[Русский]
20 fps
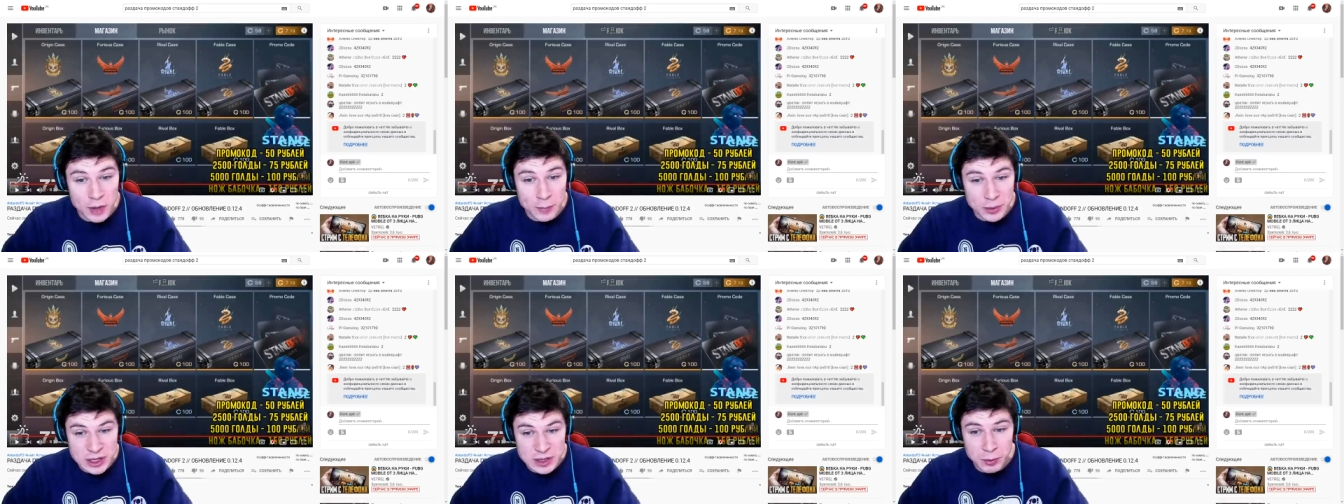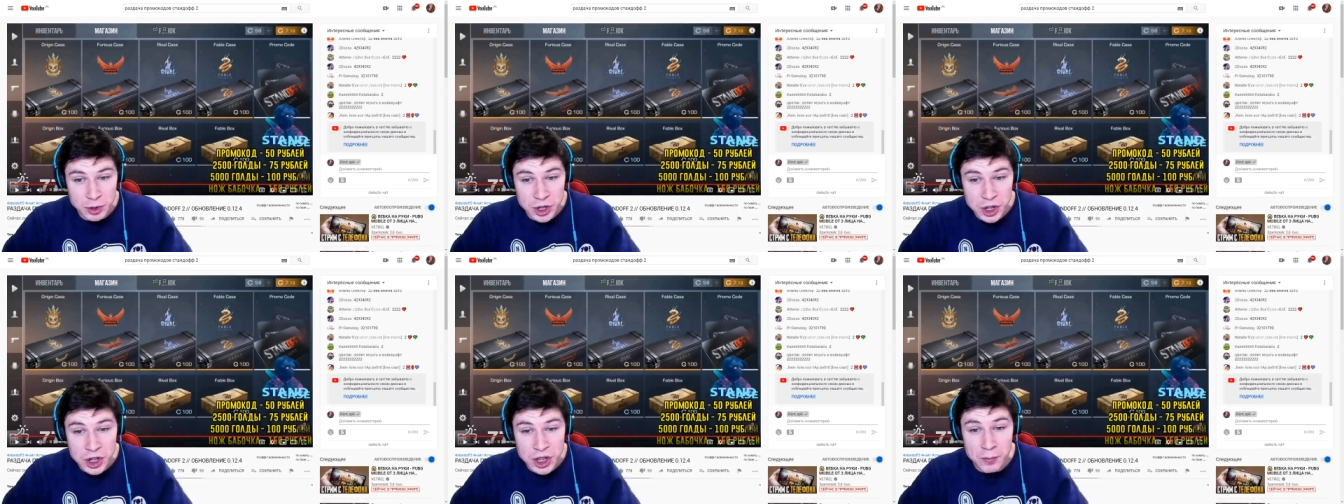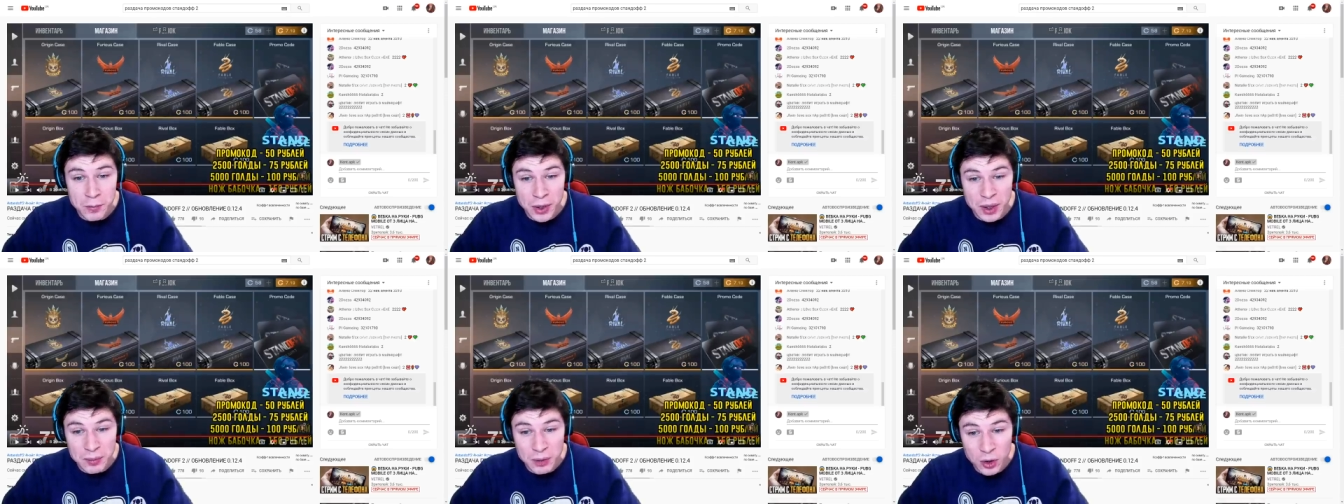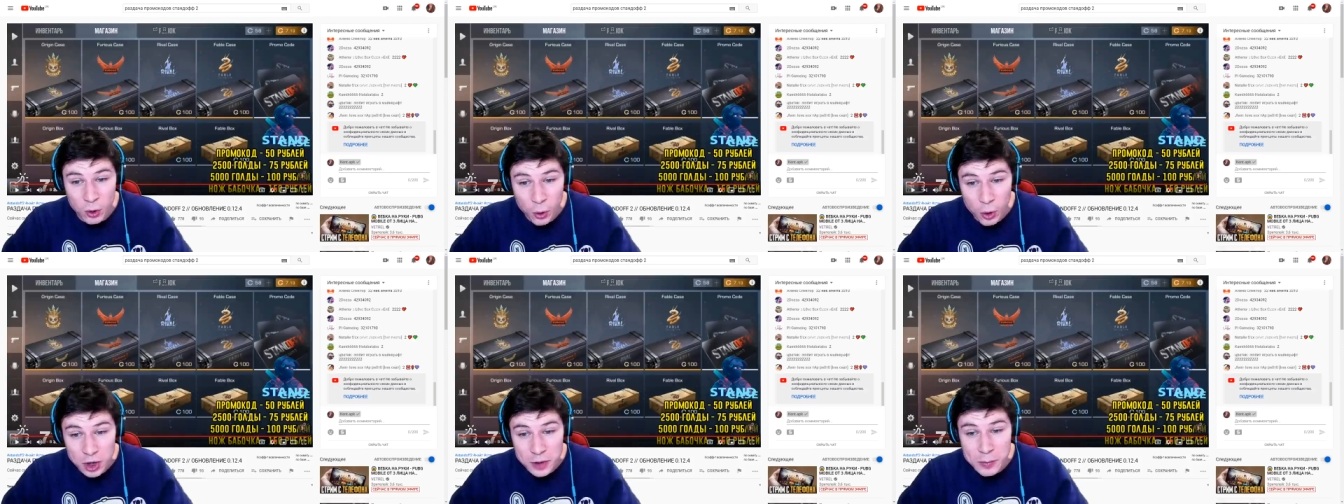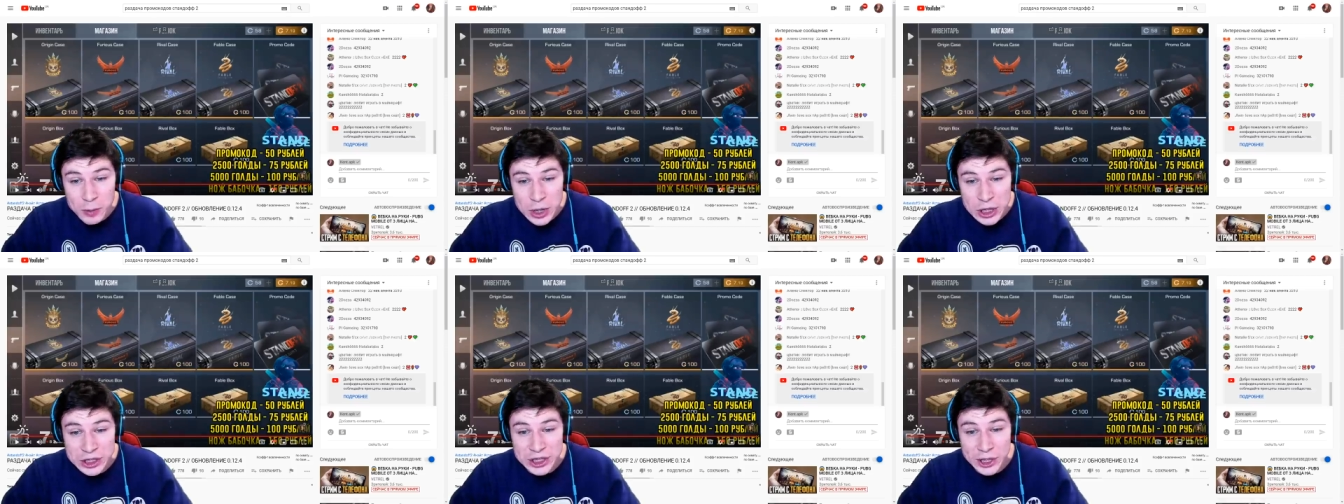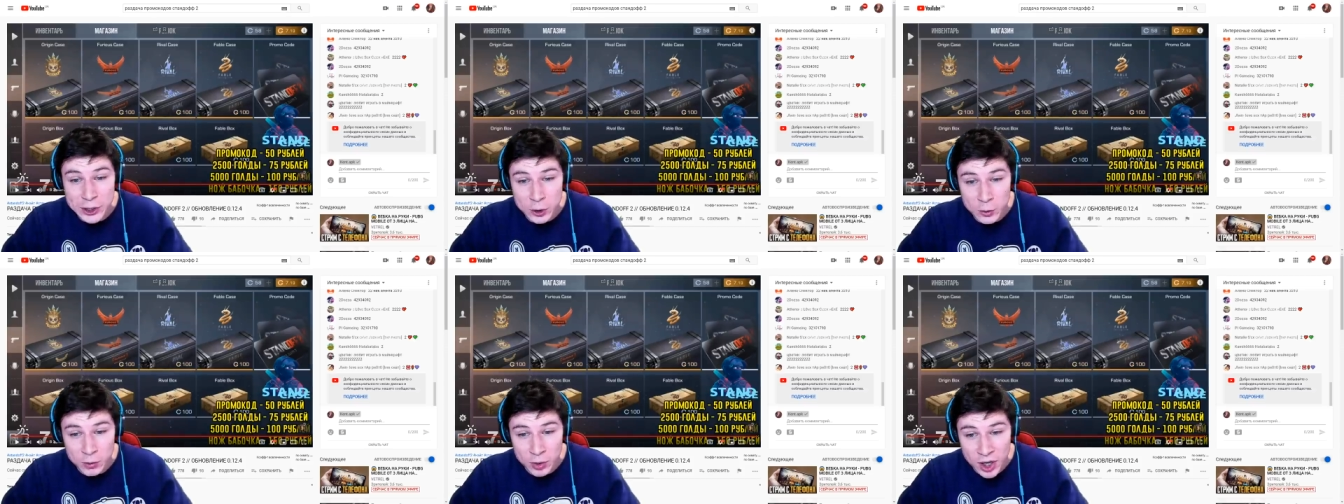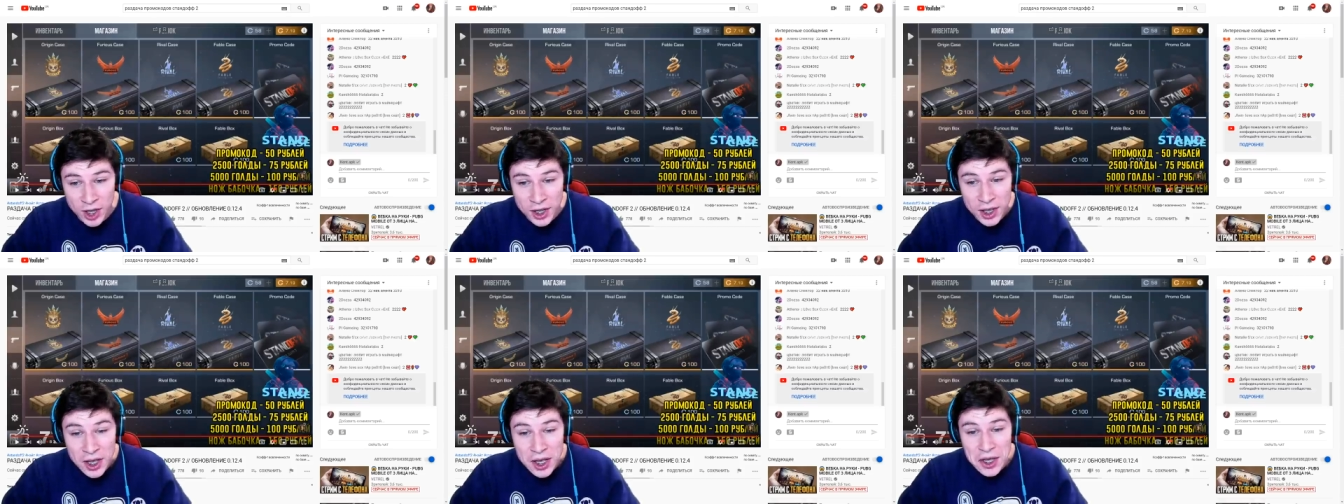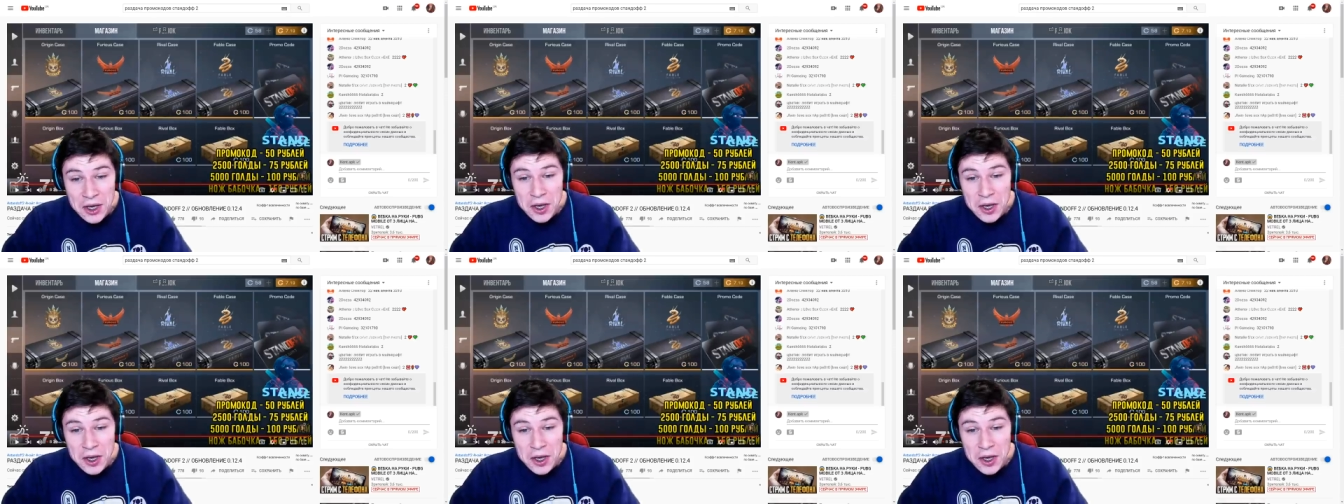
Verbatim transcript: Посмотрите, промокод 50 рублей.